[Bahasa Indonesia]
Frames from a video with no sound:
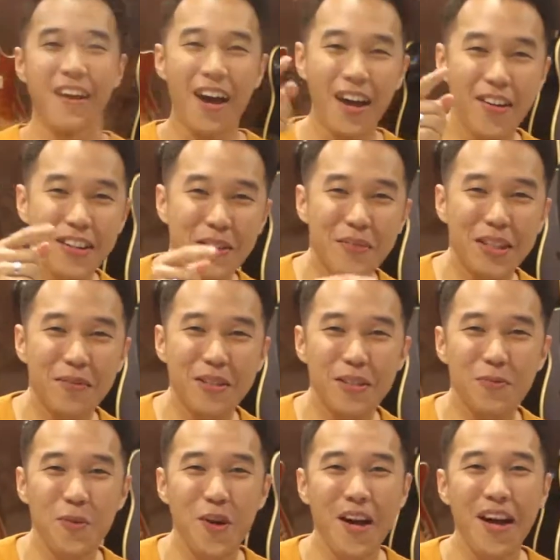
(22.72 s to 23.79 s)
Halo teman-teman
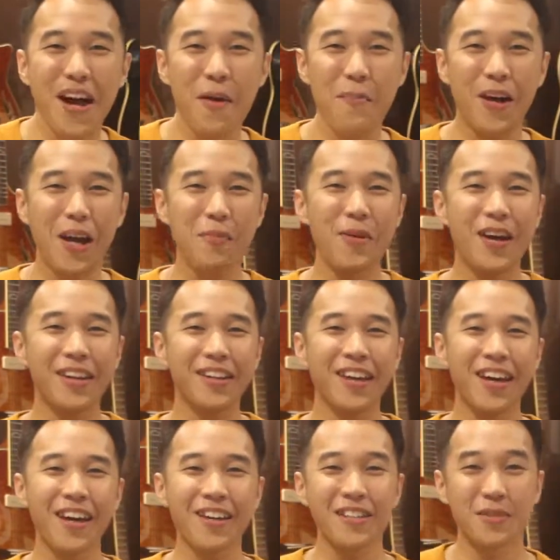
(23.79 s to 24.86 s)
semua, apa
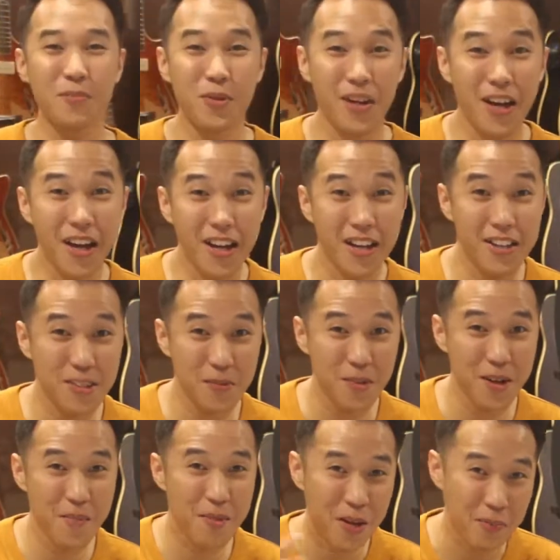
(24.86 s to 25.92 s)
kabarnya? Semoga kalian
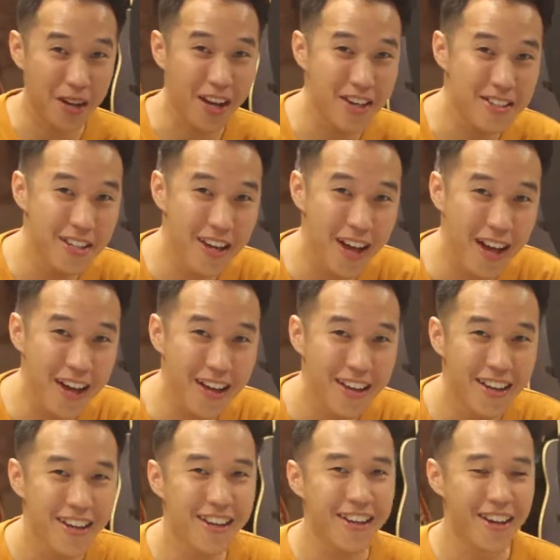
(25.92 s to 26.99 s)
semua baik-baik aja ya.
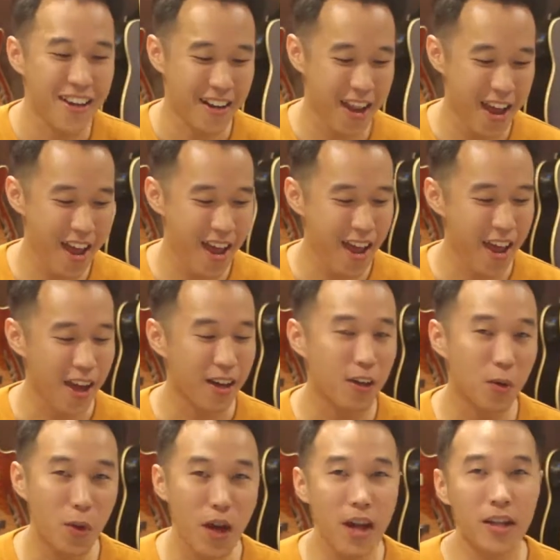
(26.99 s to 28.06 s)
Nah,
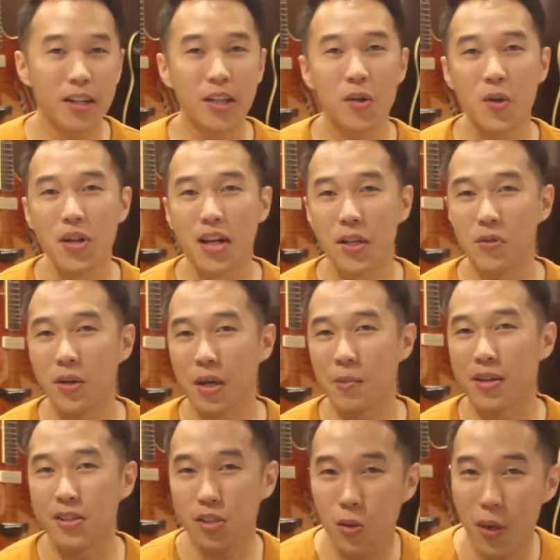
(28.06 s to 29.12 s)
gue Igo dari UK
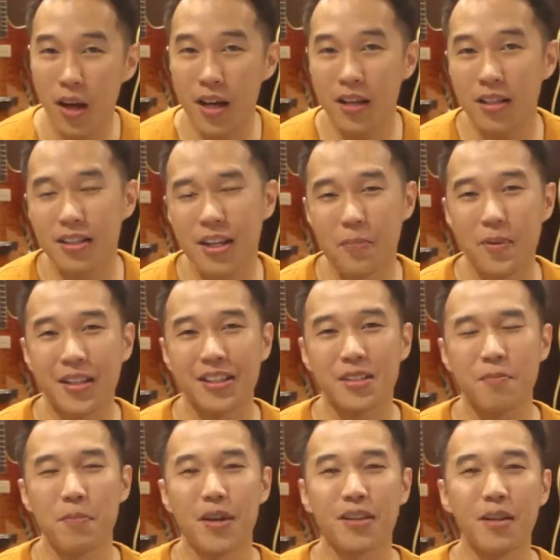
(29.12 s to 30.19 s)
Bass Squad dapat
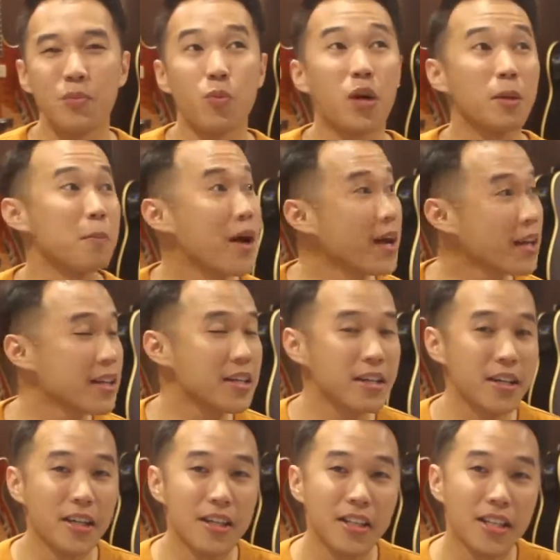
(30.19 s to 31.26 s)
kesempatan buat main nih
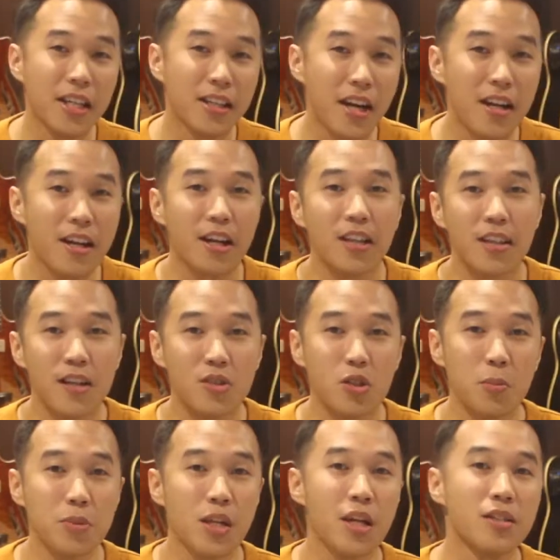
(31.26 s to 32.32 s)
ke Kitara Guitar
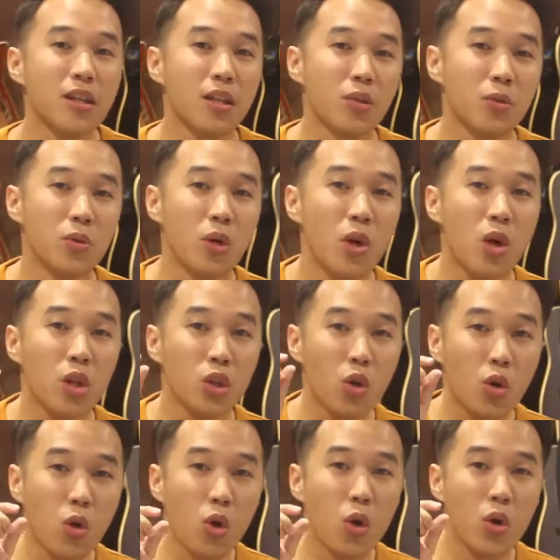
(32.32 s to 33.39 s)
Shop, salah satu
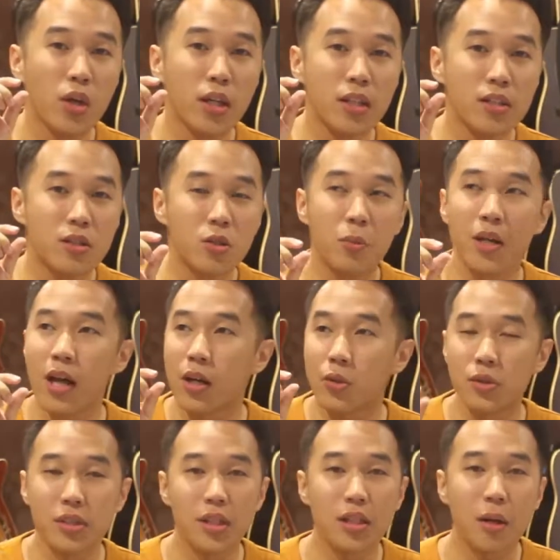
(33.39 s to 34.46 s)
toko instrumen
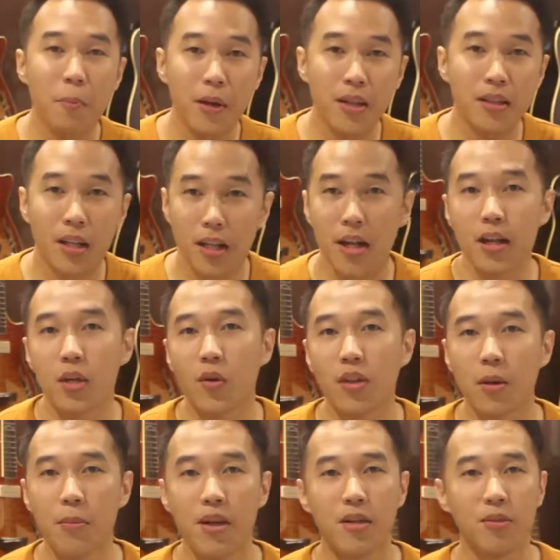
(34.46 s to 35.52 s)
akustik yang paling terkenal di
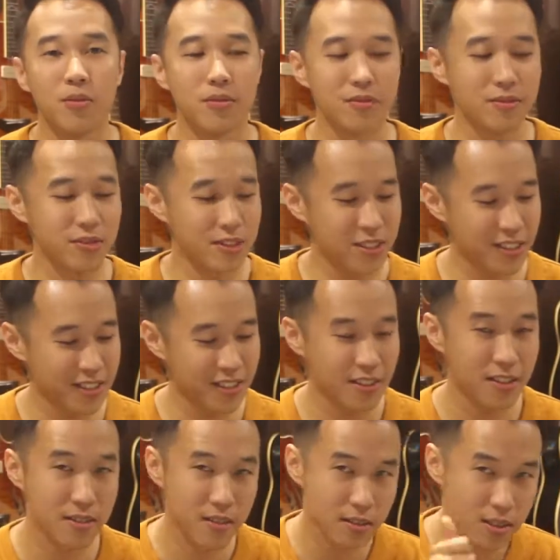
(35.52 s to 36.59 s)
kota Bandung. Wih,
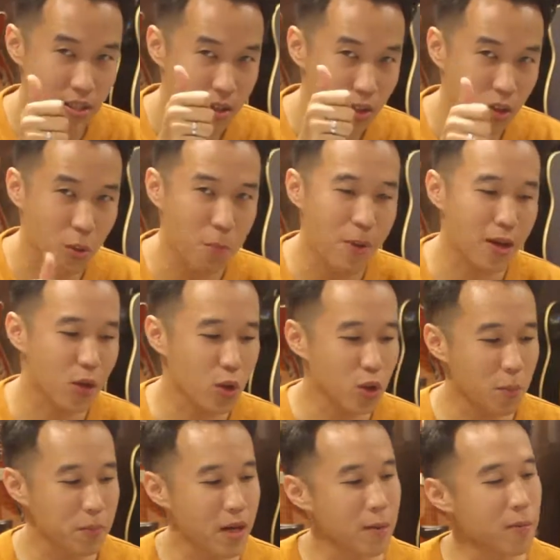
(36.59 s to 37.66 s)
top marko
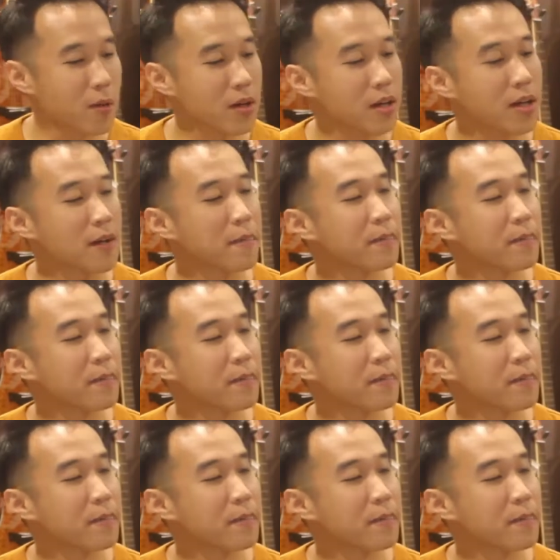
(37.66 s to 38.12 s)
top dah pokoknya.